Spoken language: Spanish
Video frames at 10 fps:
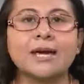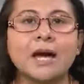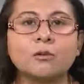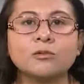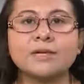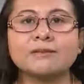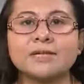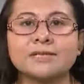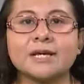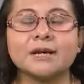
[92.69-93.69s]
aún
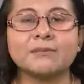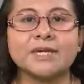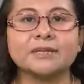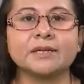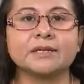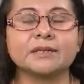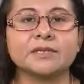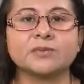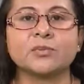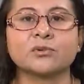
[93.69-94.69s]
rebasa la meta de
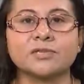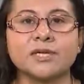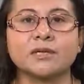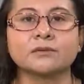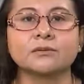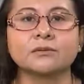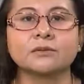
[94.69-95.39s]
3%.